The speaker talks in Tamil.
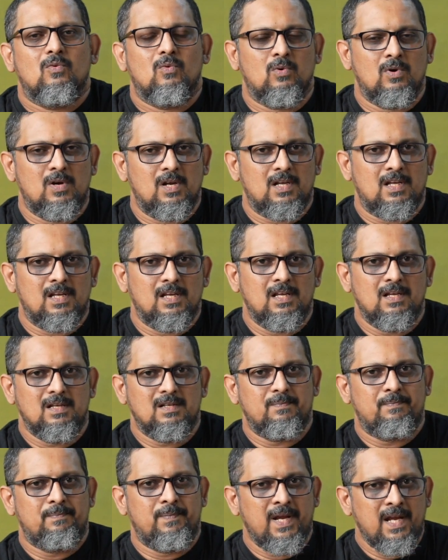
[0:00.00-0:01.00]
உங்களுக்கு
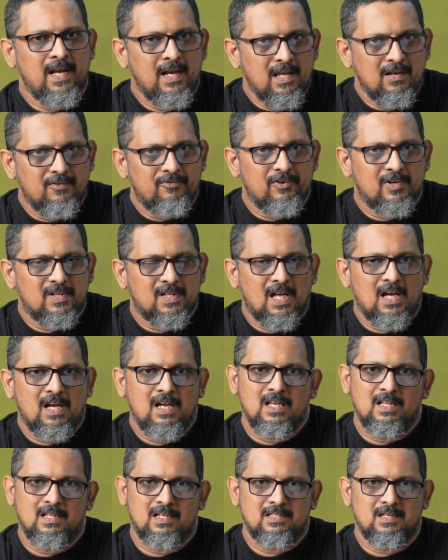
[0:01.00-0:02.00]
டிடிஎஃப்க்கு
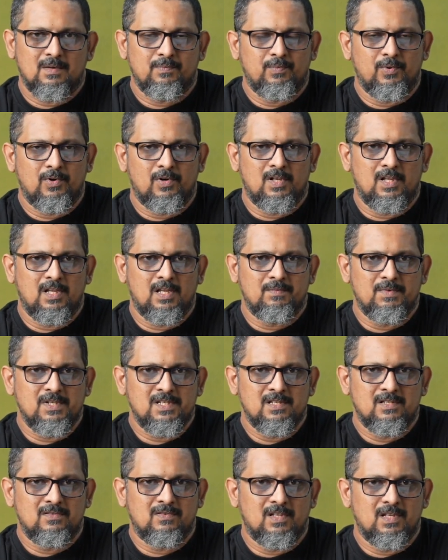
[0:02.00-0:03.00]
தான் இந்த சப்போ இந்த
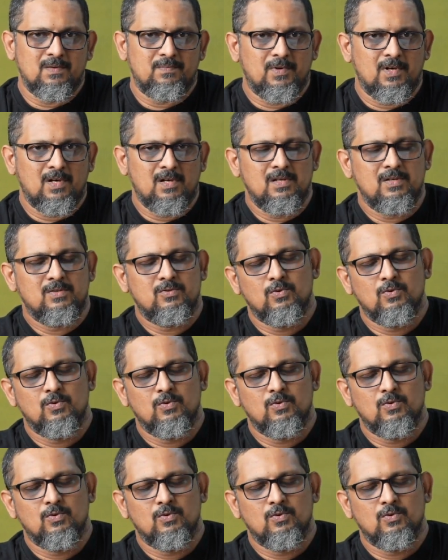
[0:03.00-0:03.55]
மிஷின்ஸ் வந்து இப்போ